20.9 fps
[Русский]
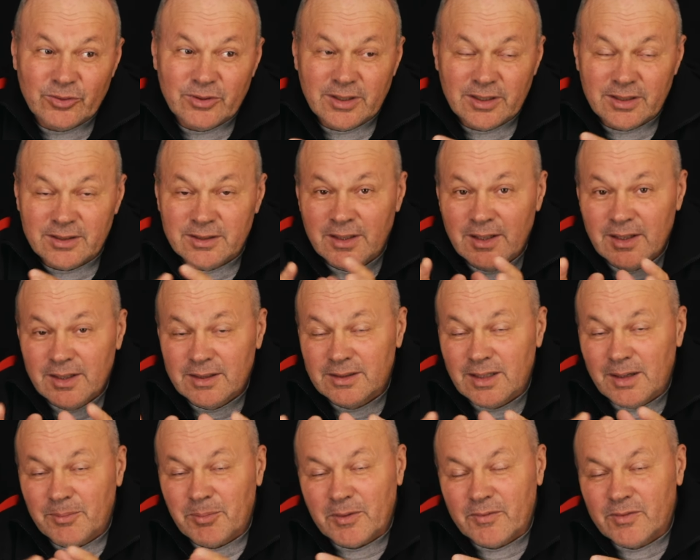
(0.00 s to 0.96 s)
Он говорит,
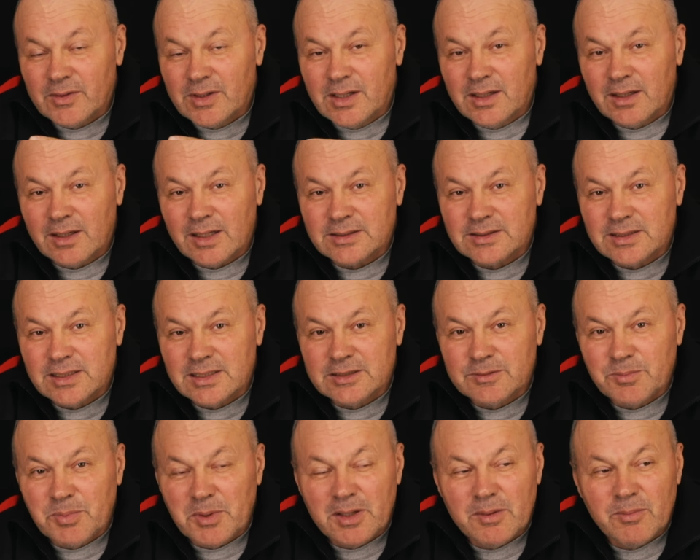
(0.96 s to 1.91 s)
да, проводили разные
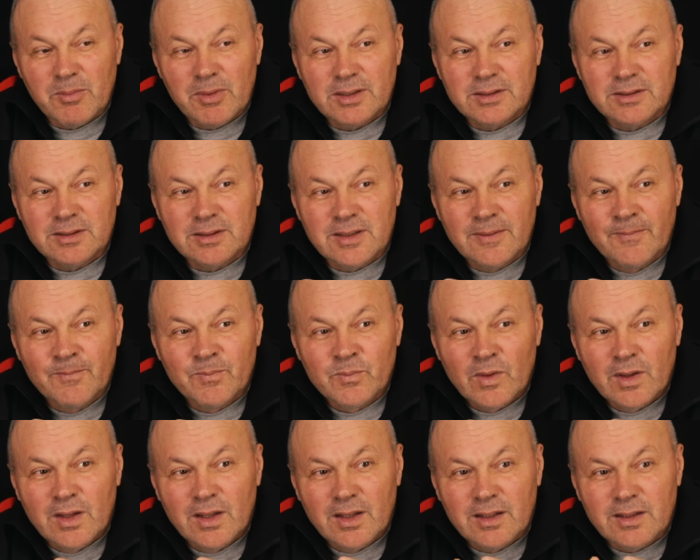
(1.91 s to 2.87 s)
эксперименты
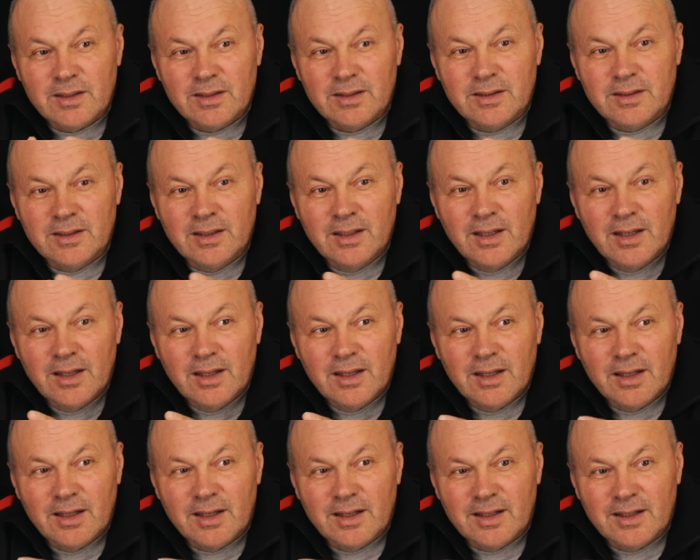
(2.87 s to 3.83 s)
и
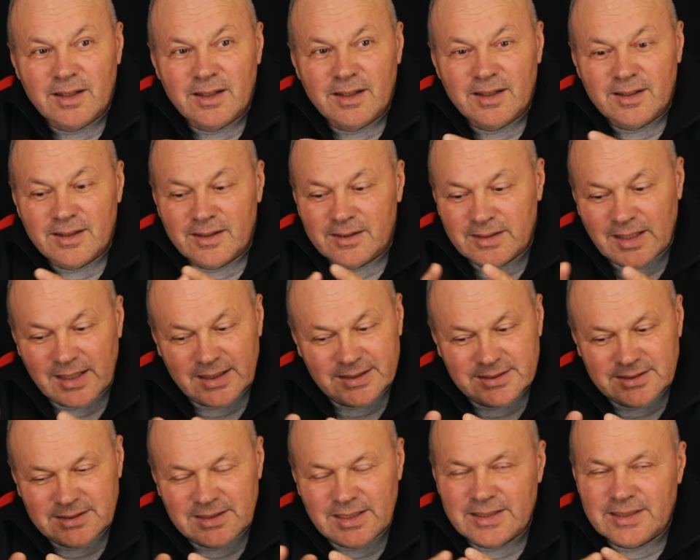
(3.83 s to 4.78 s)
э, на
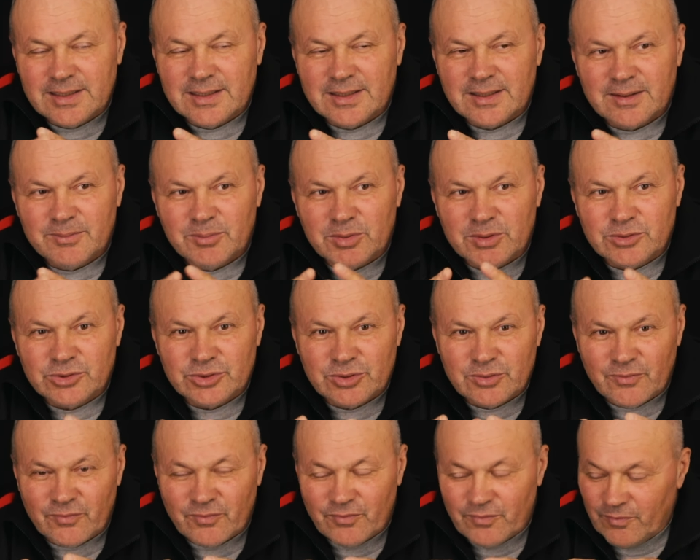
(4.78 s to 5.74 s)
растениях, потому
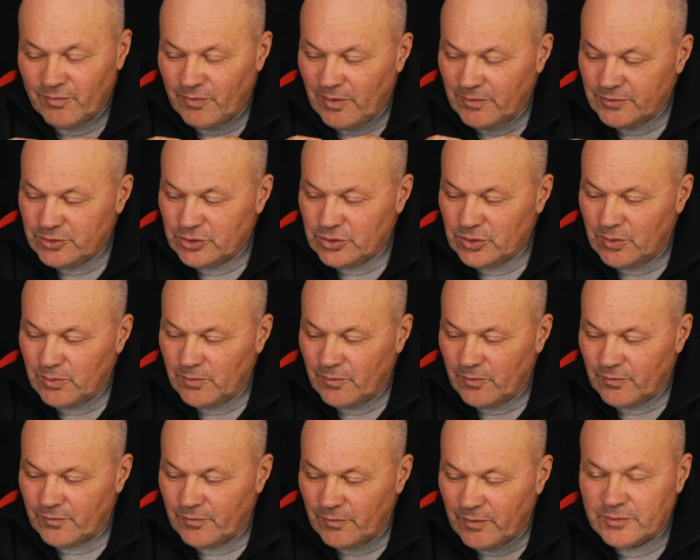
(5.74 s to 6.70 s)
что во
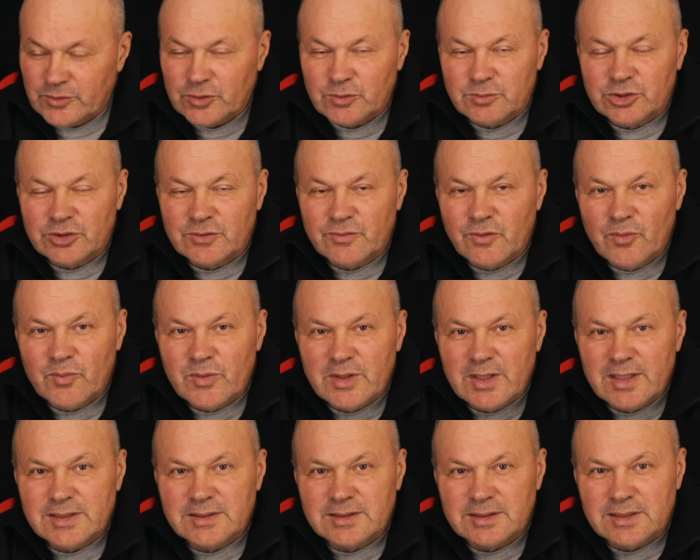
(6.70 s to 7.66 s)
всем, во всем живом
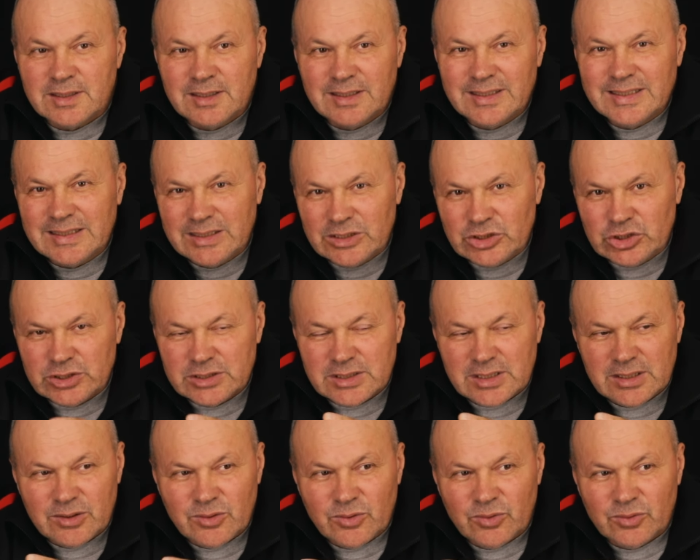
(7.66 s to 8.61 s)
есть
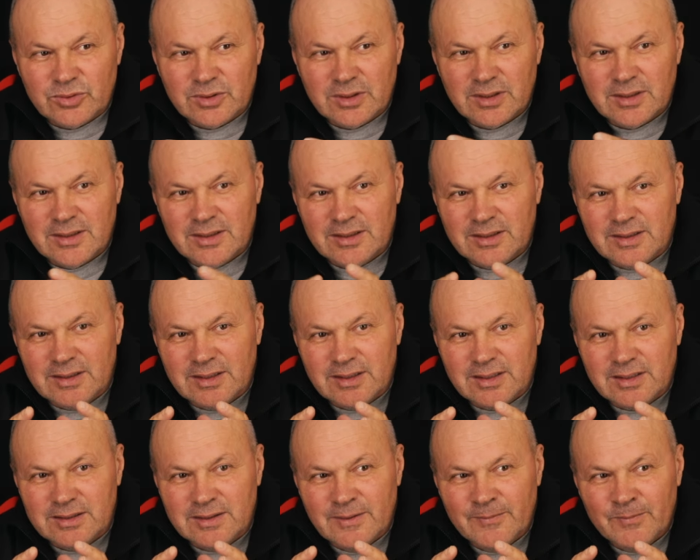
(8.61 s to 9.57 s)
генетический код. И
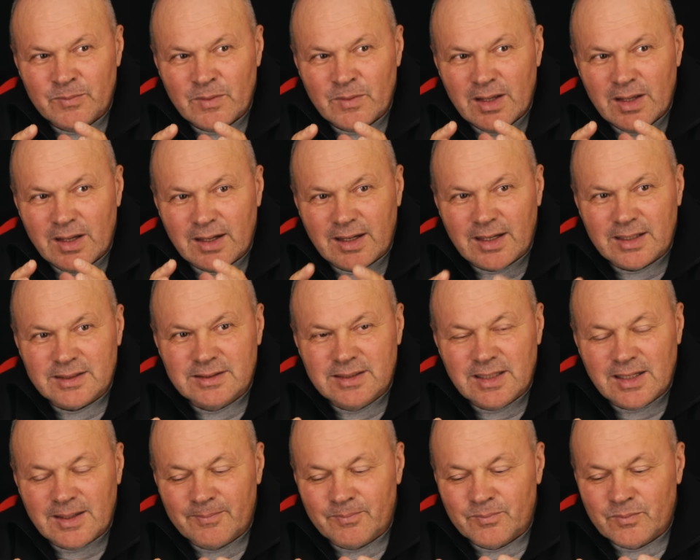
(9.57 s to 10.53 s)
говорит,
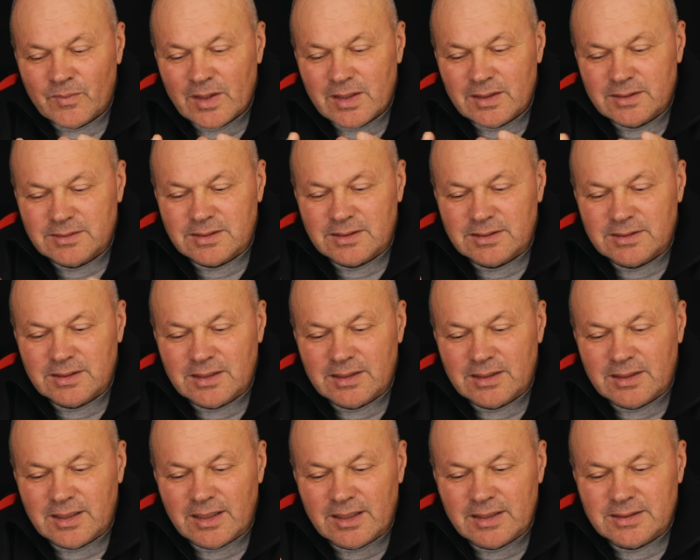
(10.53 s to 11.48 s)
когда с
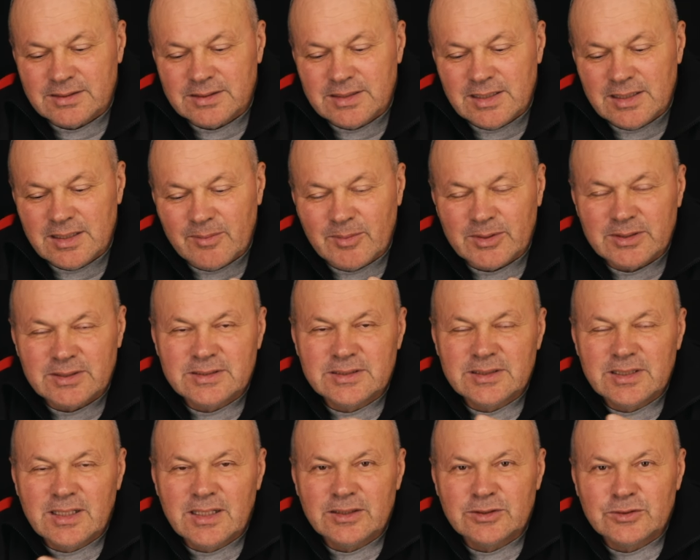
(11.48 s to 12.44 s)
э, растением
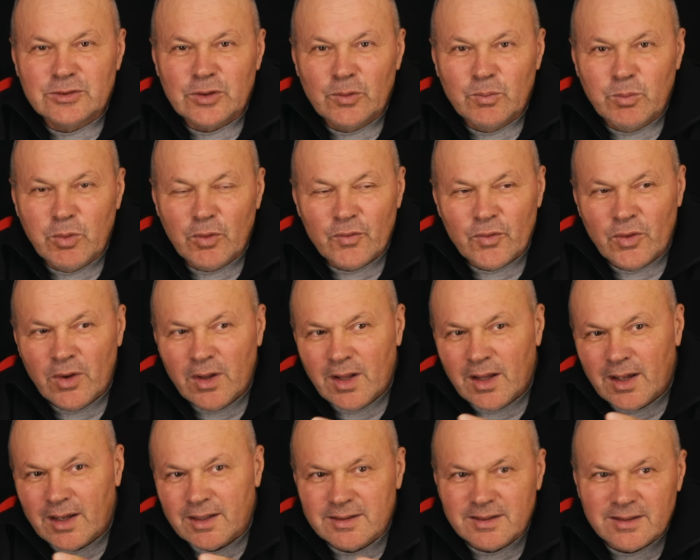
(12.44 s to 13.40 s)
относились с любовью,
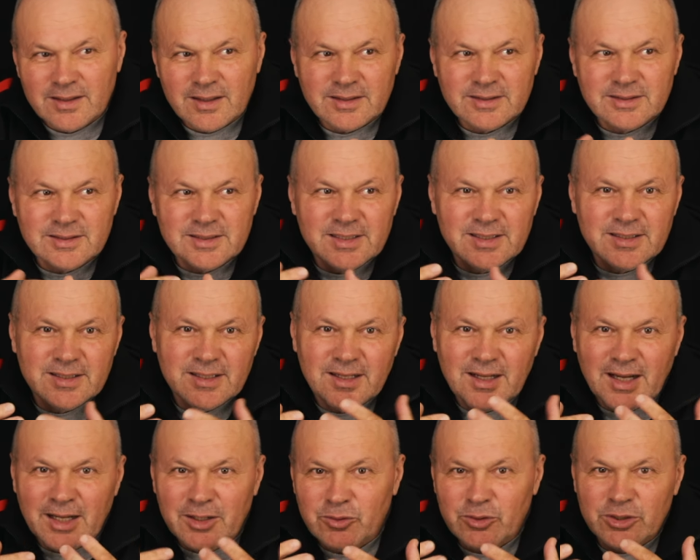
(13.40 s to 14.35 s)
это растение,
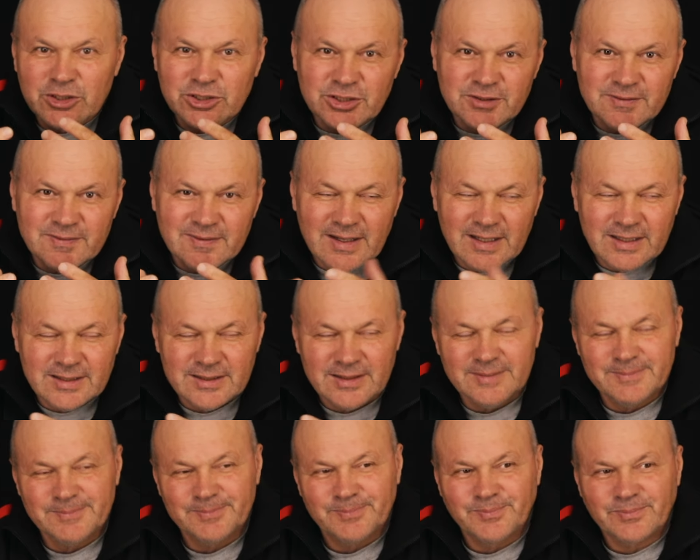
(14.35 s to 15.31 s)
оно
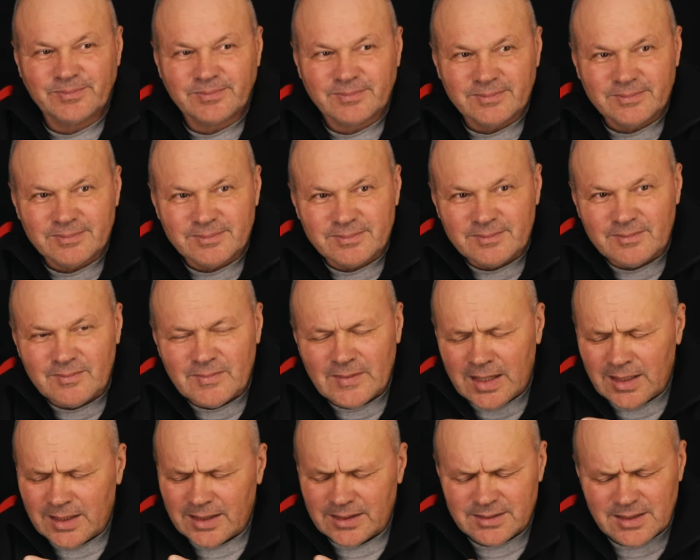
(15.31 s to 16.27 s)
оживало,
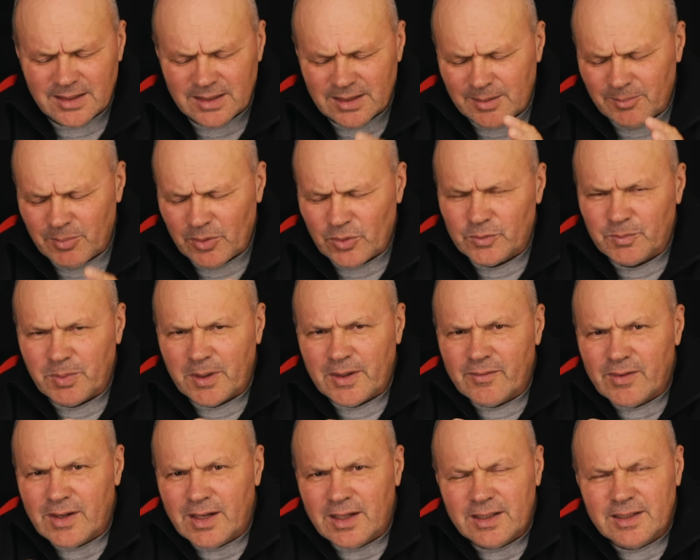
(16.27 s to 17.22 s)
а когда, наоборот,
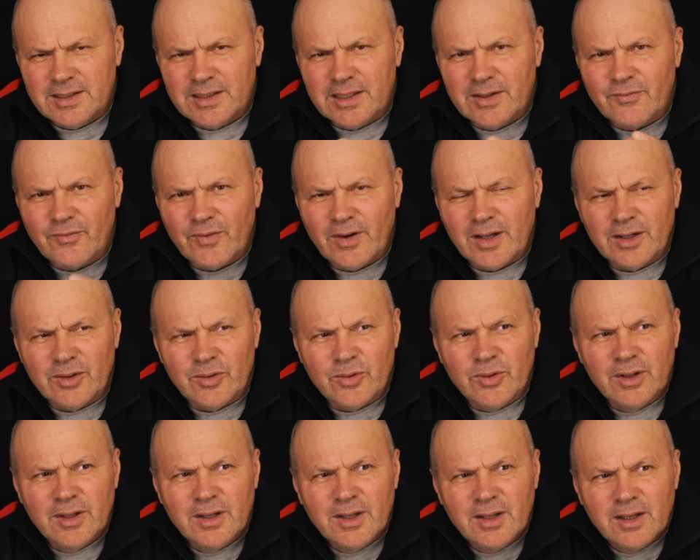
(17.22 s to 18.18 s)
проявляли гнев,
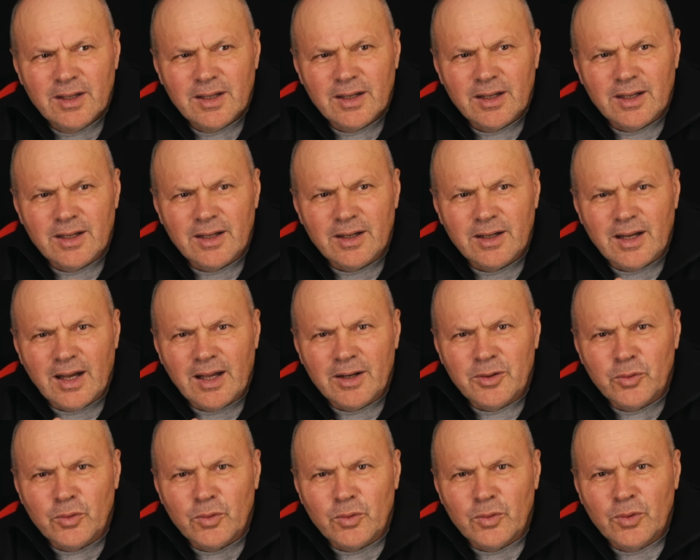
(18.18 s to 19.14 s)
оно, э,
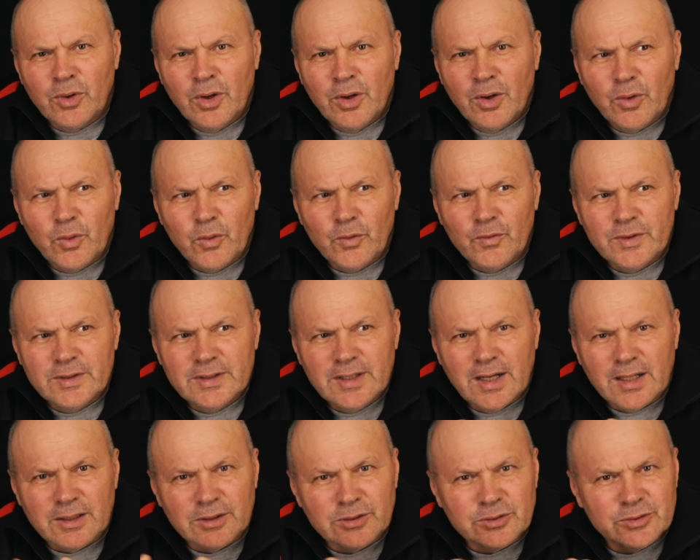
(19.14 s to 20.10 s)
оно увидало.